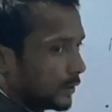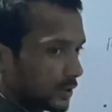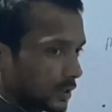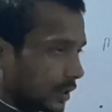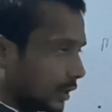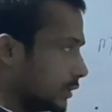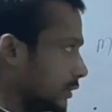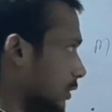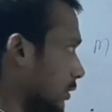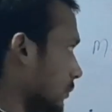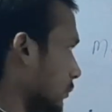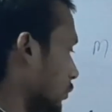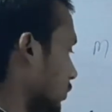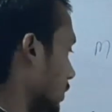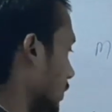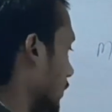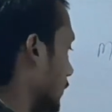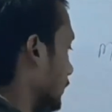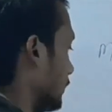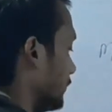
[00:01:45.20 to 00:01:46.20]
कंजर्व
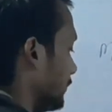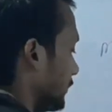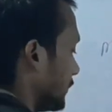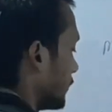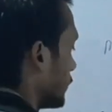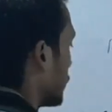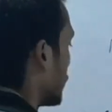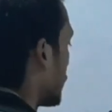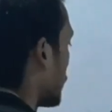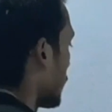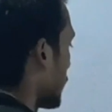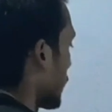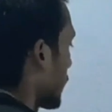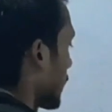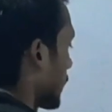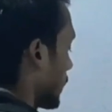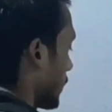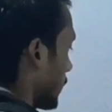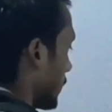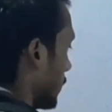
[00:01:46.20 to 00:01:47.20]
होता है
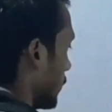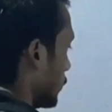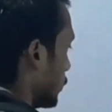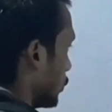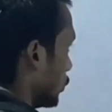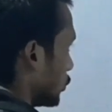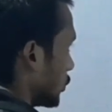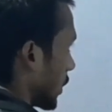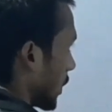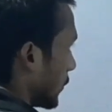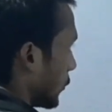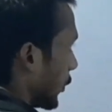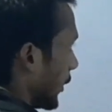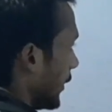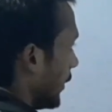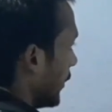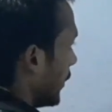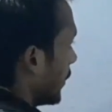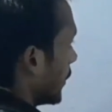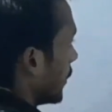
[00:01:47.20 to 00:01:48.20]
दूसरा
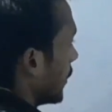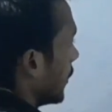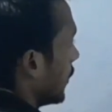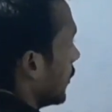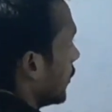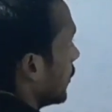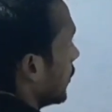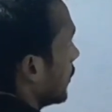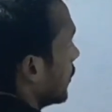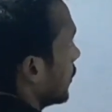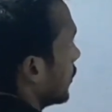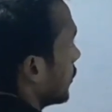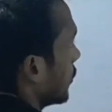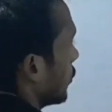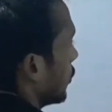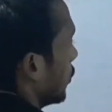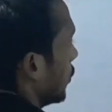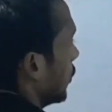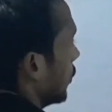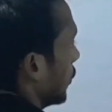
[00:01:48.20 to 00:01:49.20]
पॉइंट
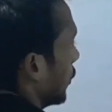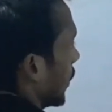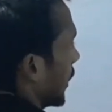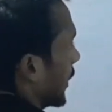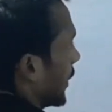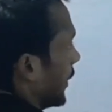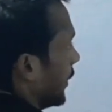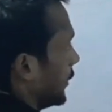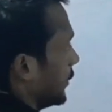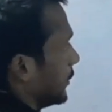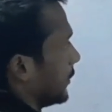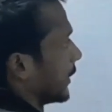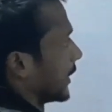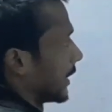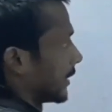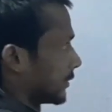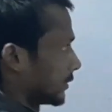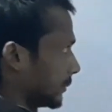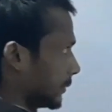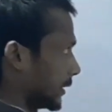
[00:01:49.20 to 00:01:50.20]
तो वर्क एनर्जी में क्या
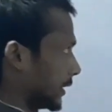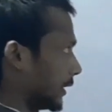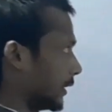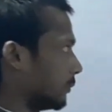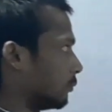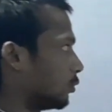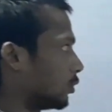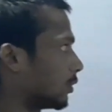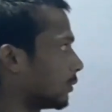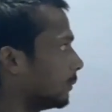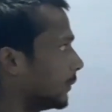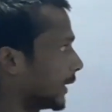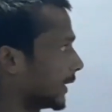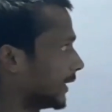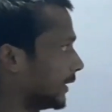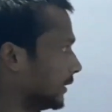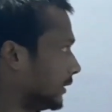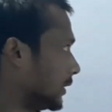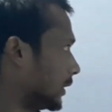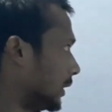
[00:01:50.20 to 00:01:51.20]
समझ रहे हैं हम लोग
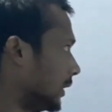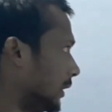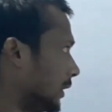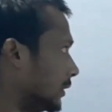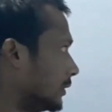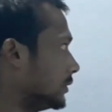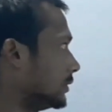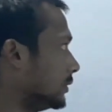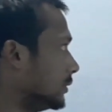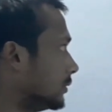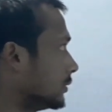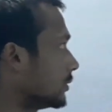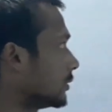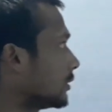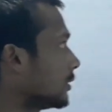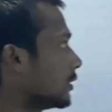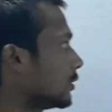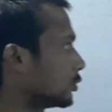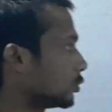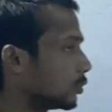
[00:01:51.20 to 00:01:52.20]
मकैनिकल एनर्जी
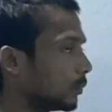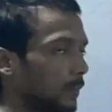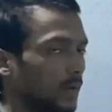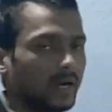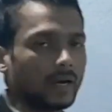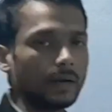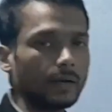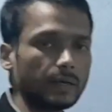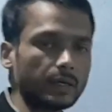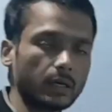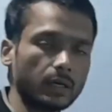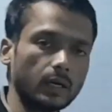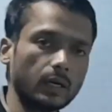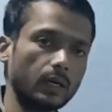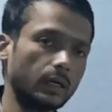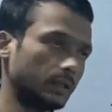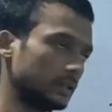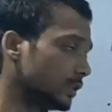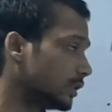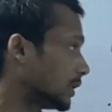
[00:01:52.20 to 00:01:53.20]
तो मकैनिकल
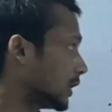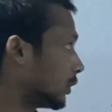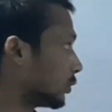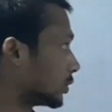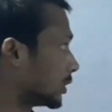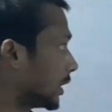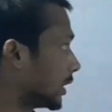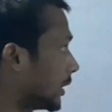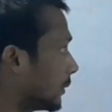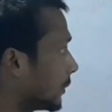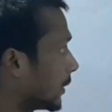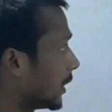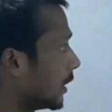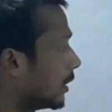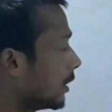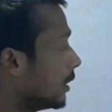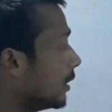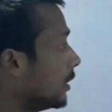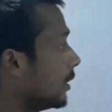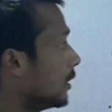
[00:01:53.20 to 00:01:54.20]
एनर्जी क्या होता है आपका
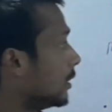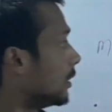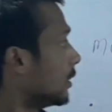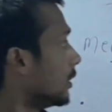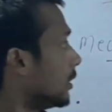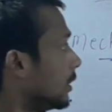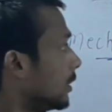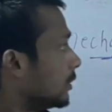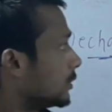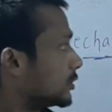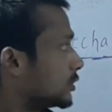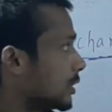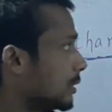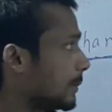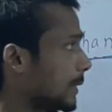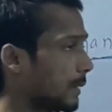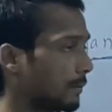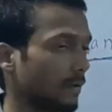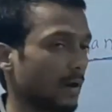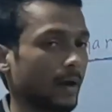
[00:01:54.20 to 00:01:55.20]
सम
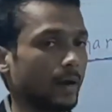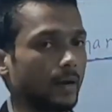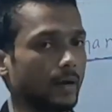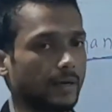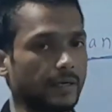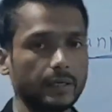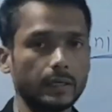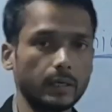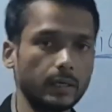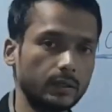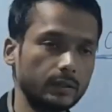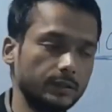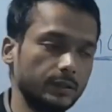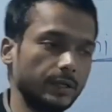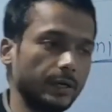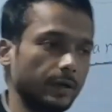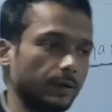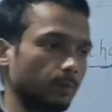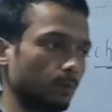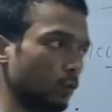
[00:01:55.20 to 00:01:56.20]
ऑफ काइनेटिक एनर्जी
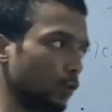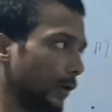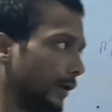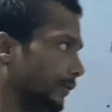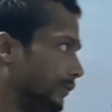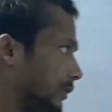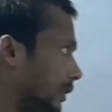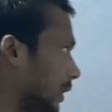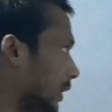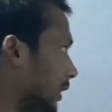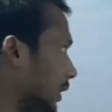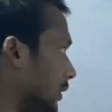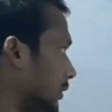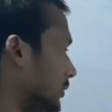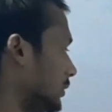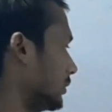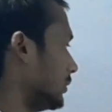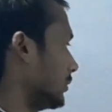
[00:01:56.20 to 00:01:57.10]
एंड पोटेंशियल एनर्जी